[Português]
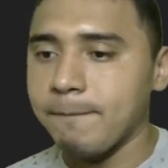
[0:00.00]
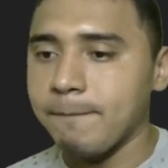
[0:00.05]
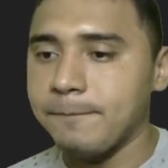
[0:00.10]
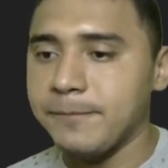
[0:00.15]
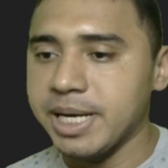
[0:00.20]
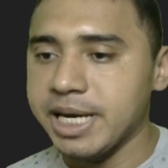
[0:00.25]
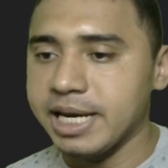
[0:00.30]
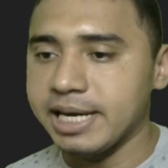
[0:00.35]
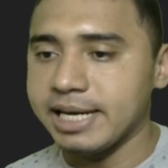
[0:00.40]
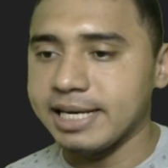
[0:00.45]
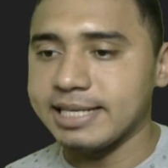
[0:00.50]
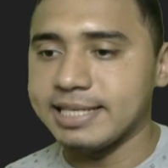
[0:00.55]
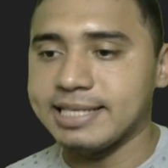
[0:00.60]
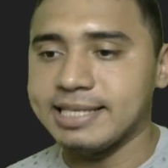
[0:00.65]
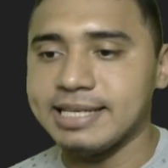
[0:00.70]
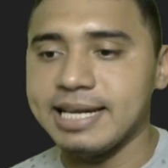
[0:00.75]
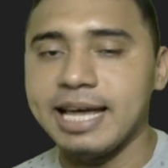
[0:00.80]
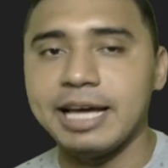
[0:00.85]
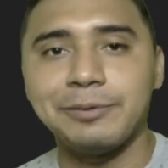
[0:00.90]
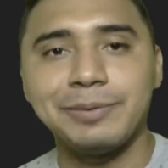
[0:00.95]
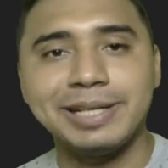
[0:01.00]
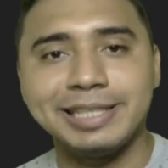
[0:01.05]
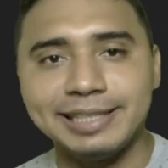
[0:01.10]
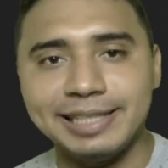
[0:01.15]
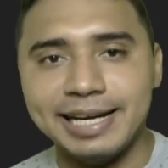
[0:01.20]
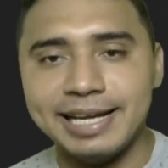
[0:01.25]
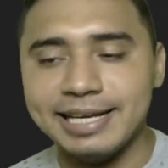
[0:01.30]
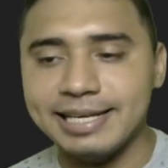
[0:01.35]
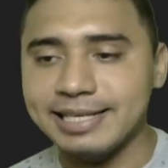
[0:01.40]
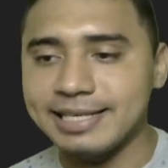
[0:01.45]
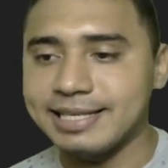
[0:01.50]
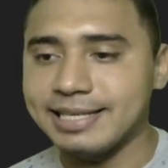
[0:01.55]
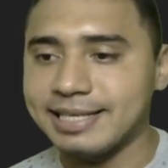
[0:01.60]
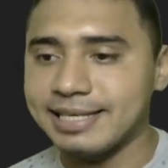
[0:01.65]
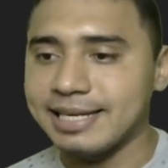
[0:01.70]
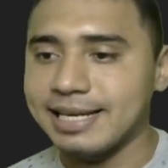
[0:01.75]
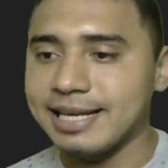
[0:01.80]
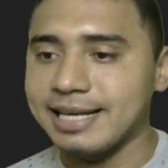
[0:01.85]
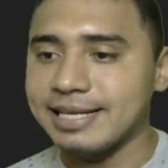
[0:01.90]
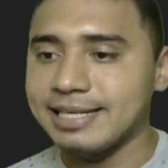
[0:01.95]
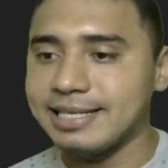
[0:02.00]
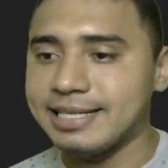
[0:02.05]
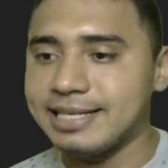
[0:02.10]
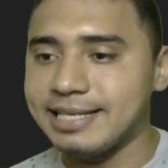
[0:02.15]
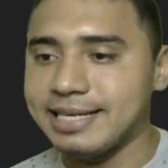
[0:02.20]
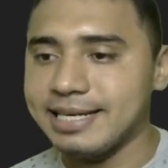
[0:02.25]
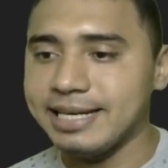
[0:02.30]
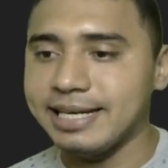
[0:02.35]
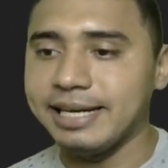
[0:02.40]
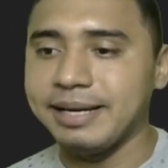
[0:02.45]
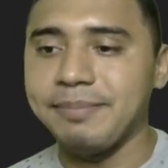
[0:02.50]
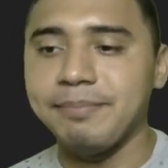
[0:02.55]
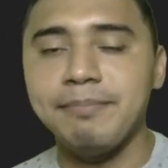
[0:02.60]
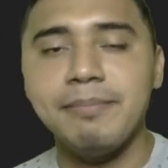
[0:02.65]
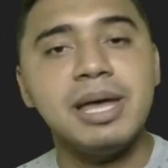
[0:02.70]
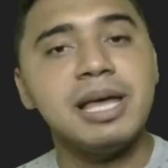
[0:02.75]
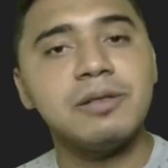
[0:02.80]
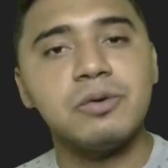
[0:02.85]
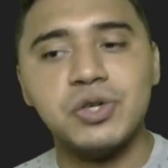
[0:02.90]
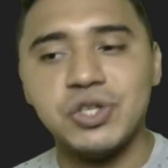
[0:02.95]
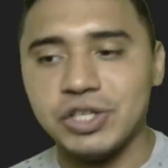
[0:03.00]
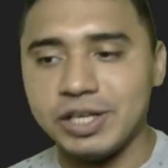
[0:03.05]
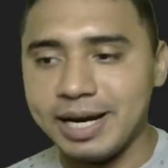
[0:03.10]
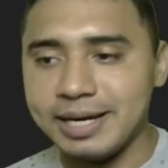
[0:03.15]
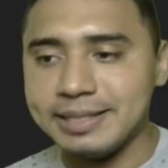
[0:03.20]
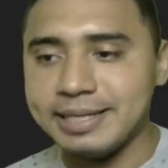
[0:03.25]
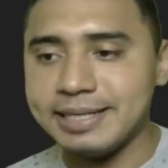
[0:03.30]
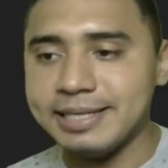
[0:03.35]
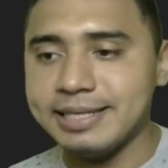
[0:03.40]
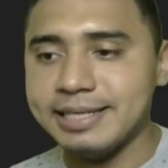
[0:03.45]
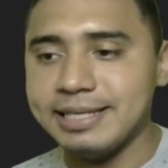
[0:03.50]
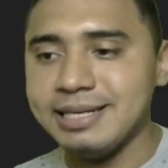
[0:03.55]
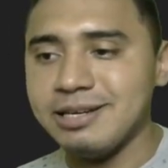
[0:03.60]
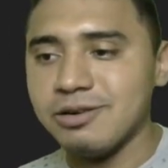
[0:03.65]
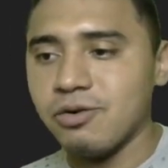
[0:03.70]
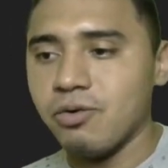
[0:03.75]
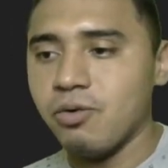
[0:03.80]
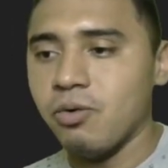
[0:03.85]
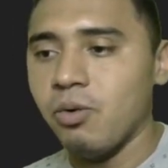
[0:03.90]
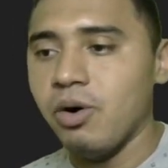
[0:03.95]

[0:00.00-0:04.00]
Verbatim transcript: B, 0 e 3, C, menos 3 e 5,